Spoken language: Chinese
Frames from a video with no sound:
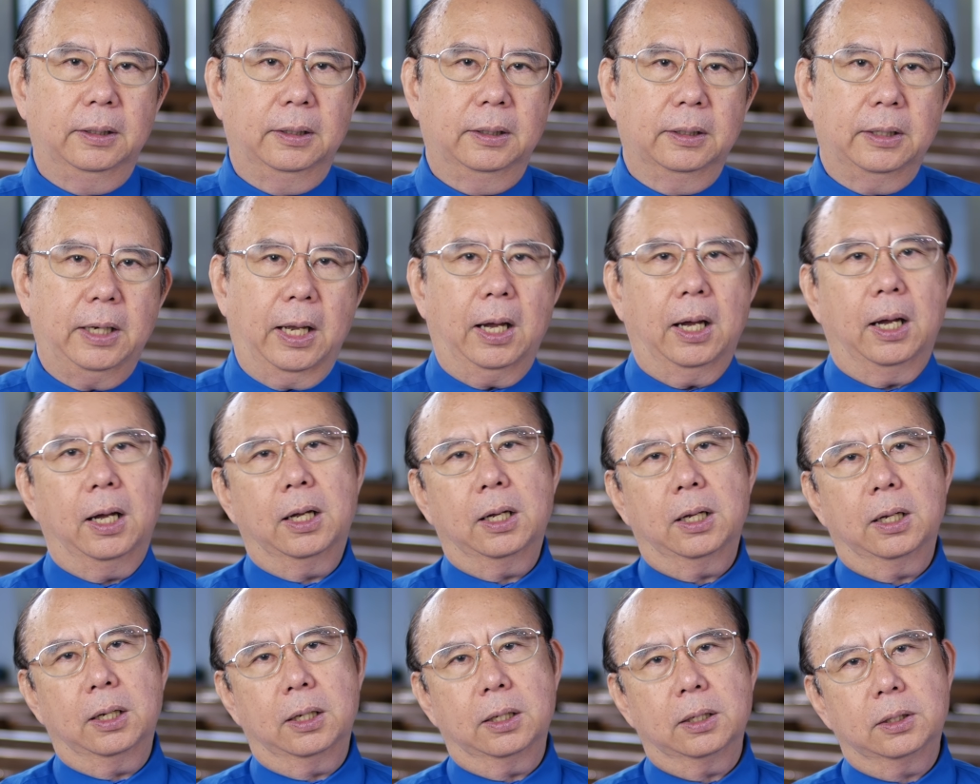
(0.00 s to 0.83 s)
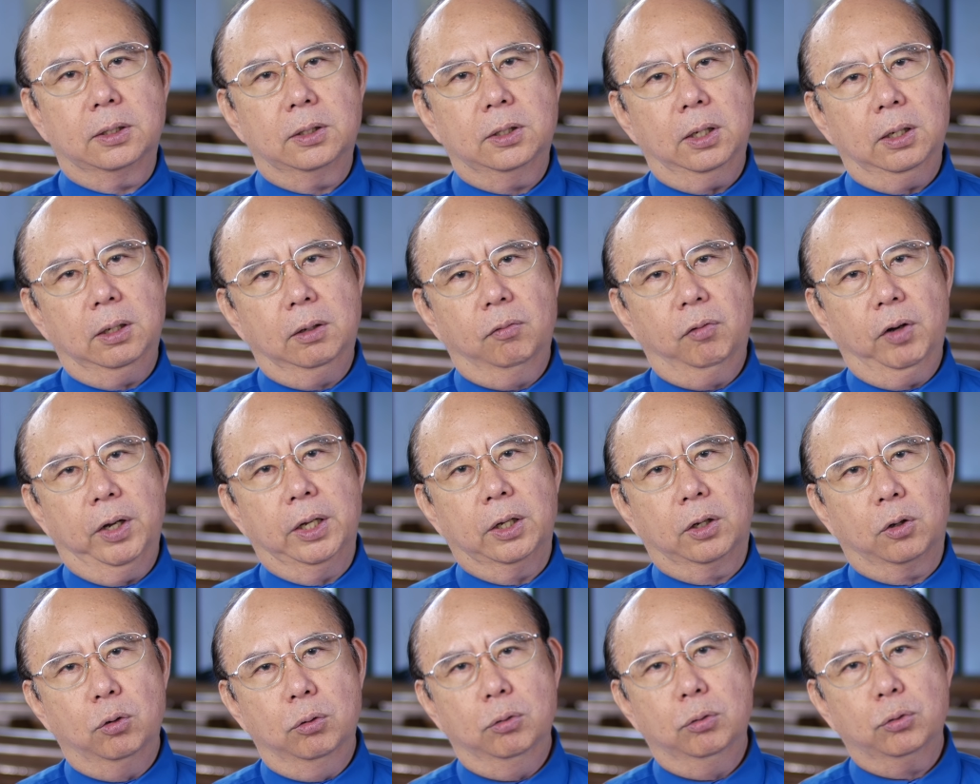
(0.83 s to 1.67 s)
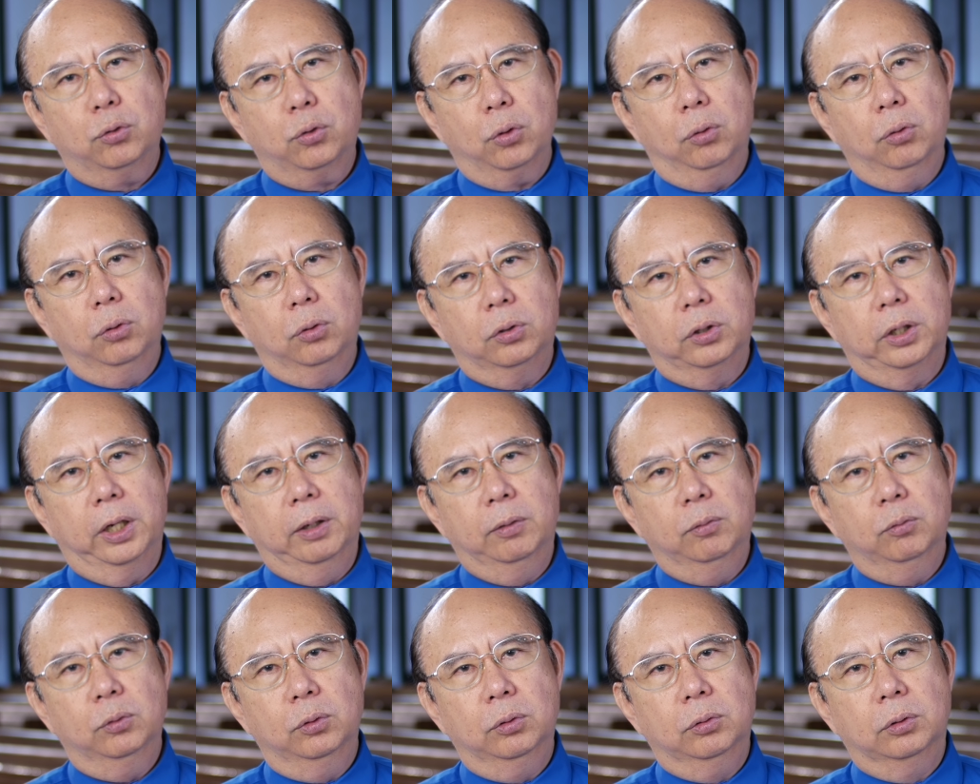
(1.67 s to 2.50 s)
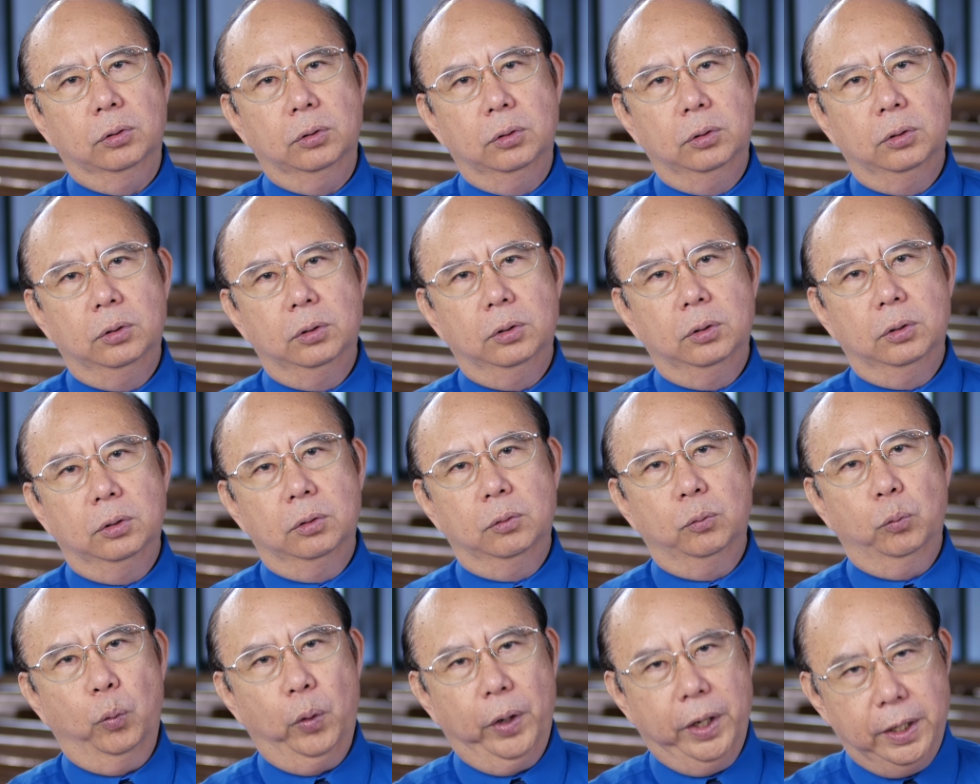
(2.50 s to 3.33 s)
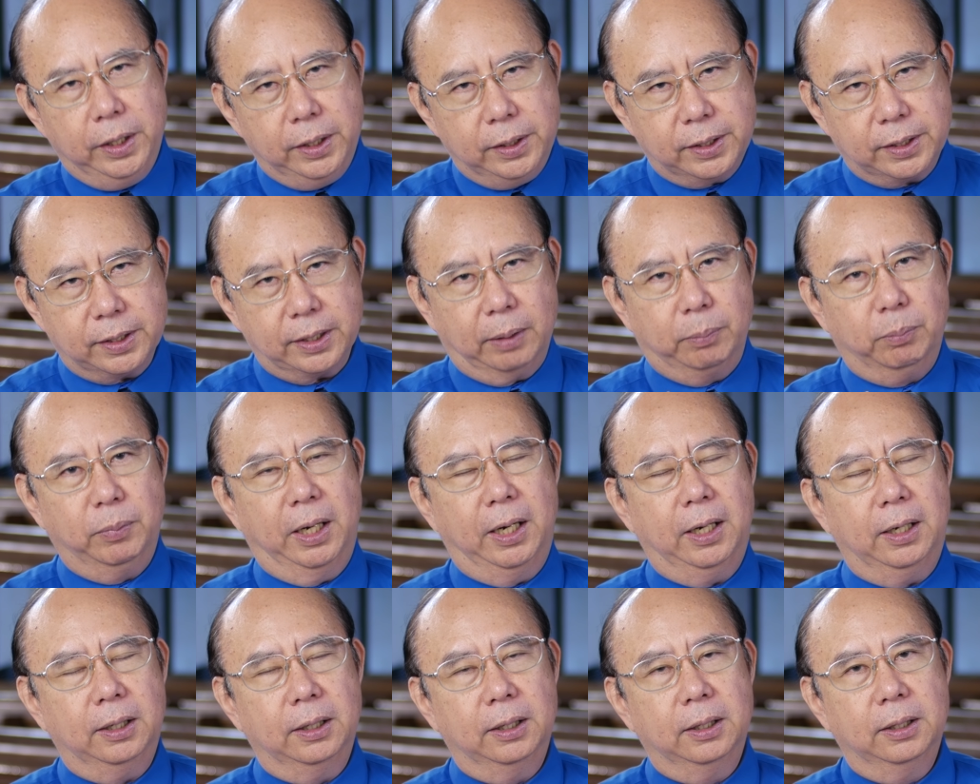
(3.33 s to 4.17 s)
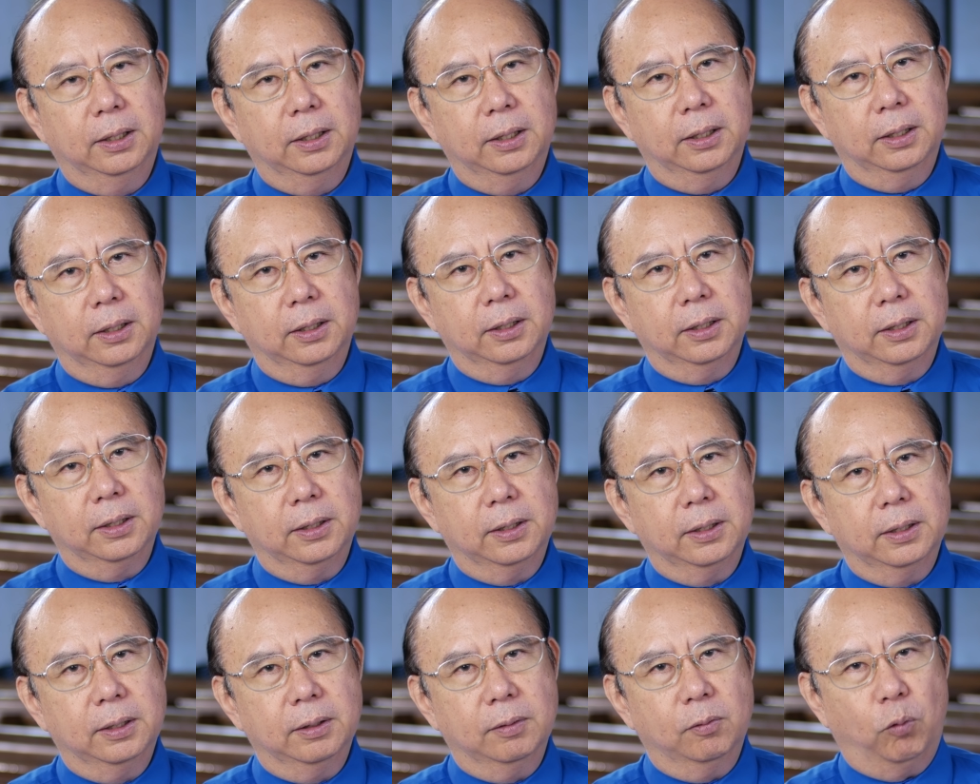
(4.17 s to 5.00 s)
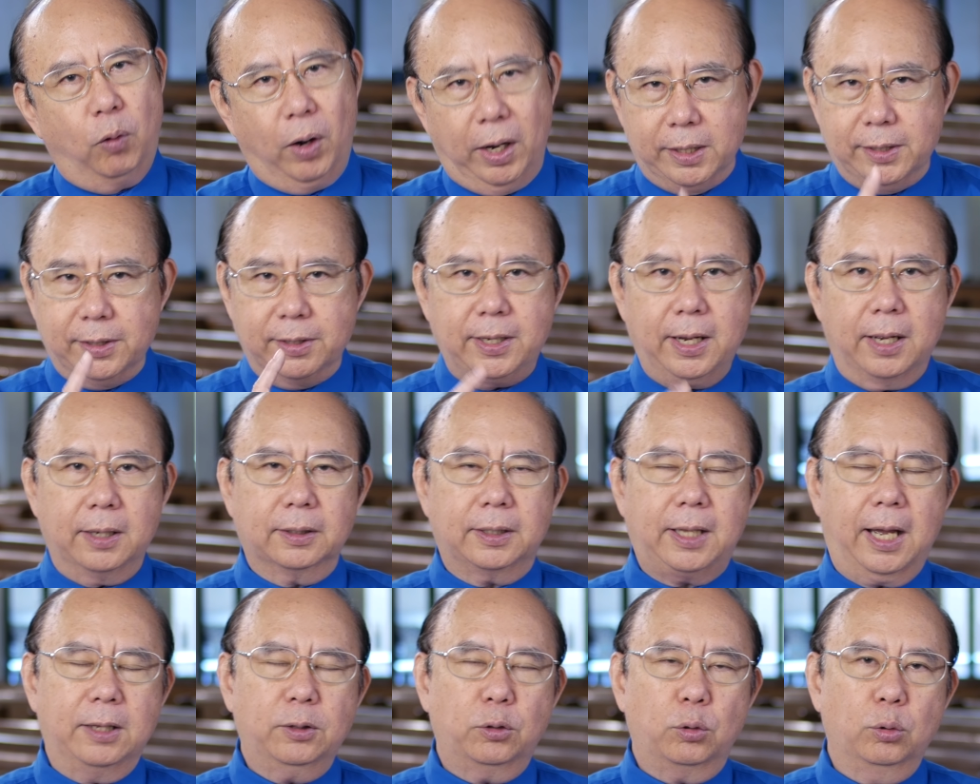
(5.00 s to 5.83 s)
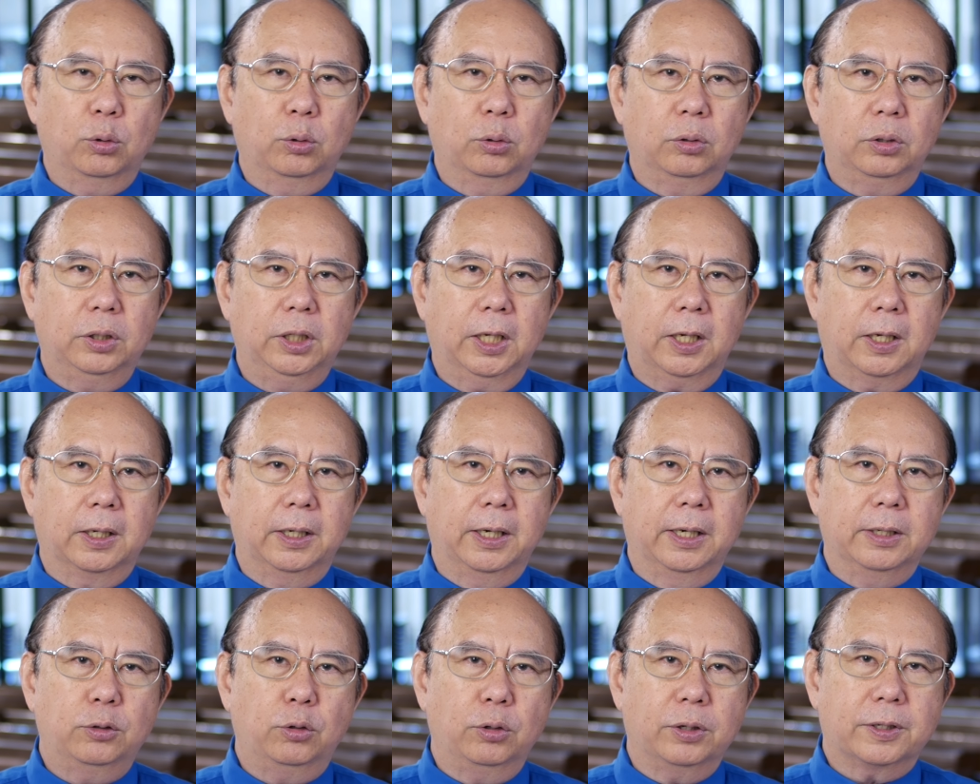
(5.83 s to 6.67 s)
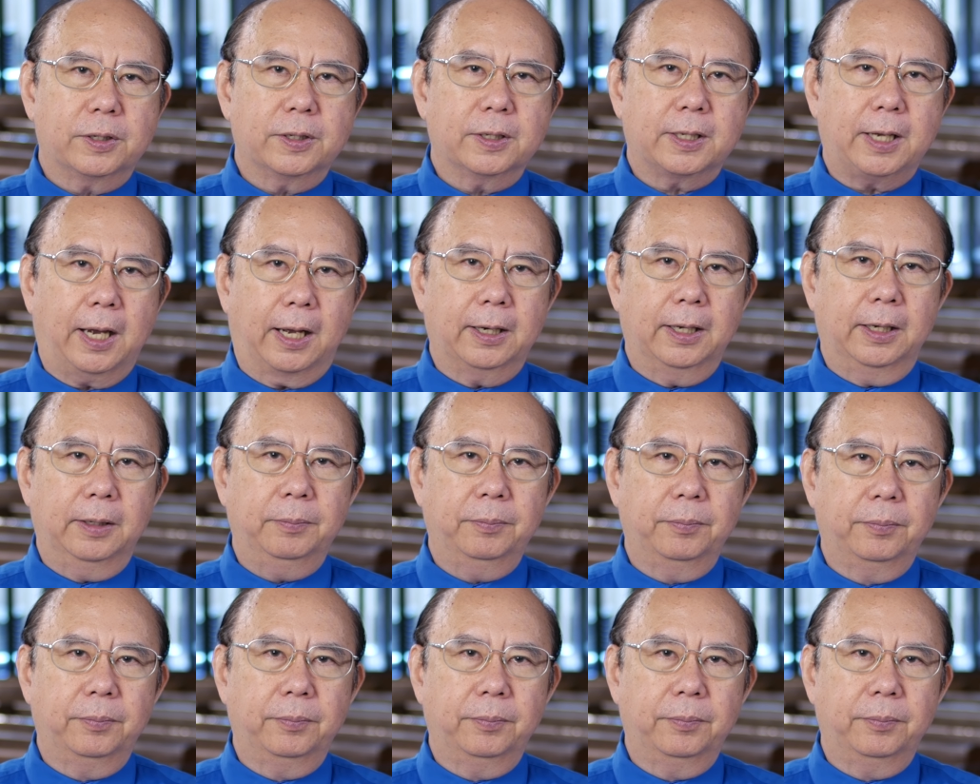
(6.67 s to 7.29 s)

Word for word: 那这一位公众人物，为什么晚上单独一个人去视察呢？